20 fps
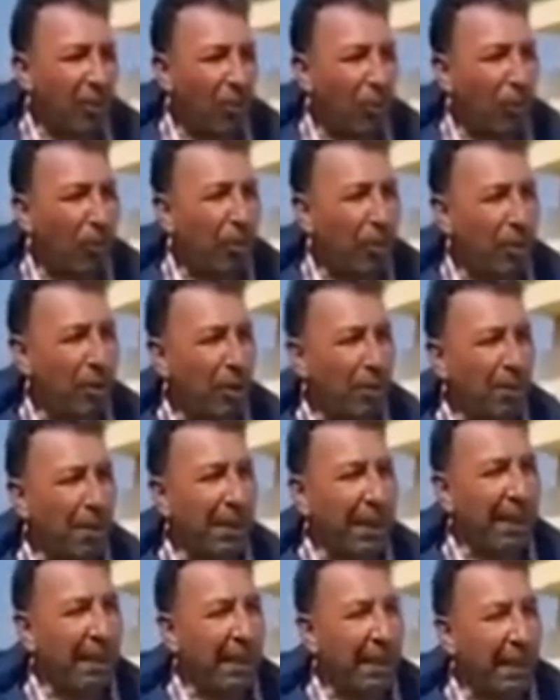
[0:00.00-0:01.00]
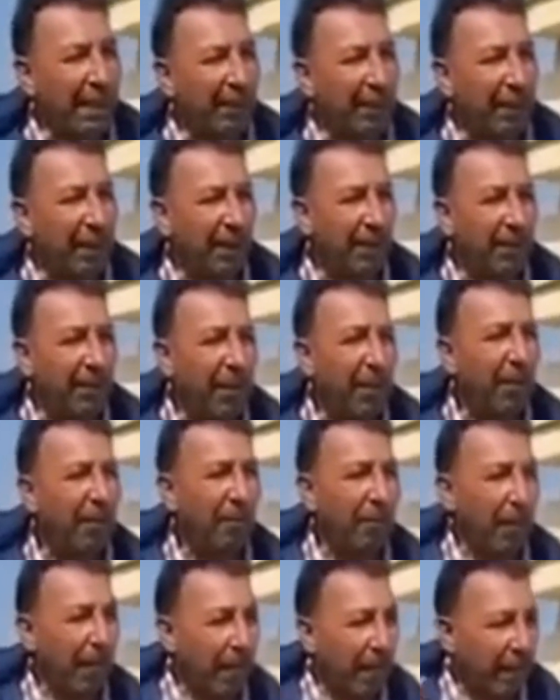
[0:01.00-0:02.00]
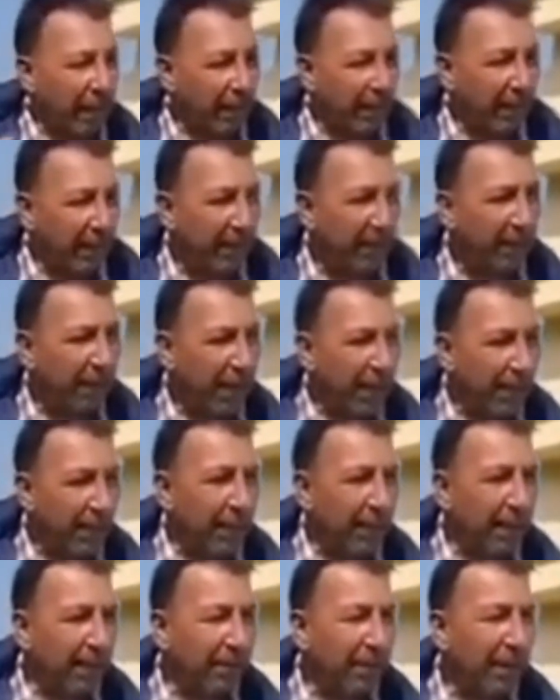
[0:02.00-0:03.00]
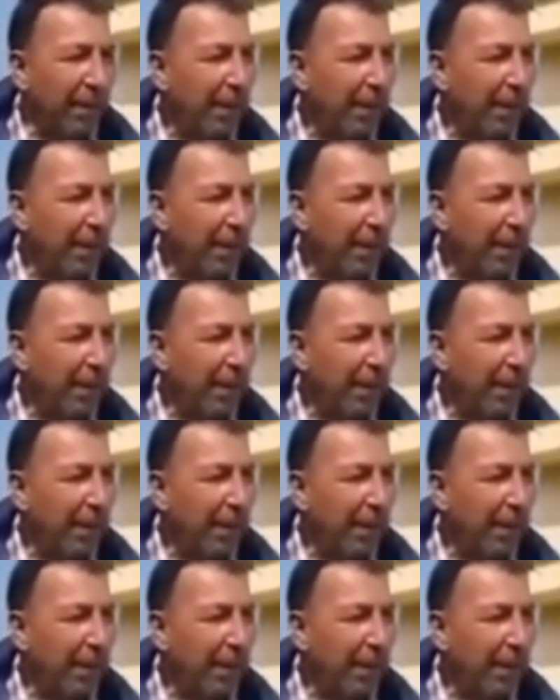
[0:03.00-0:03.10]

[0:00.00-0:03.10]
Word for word: 15 yıl İngiltere'de verdim. Para kazandım, kazandım.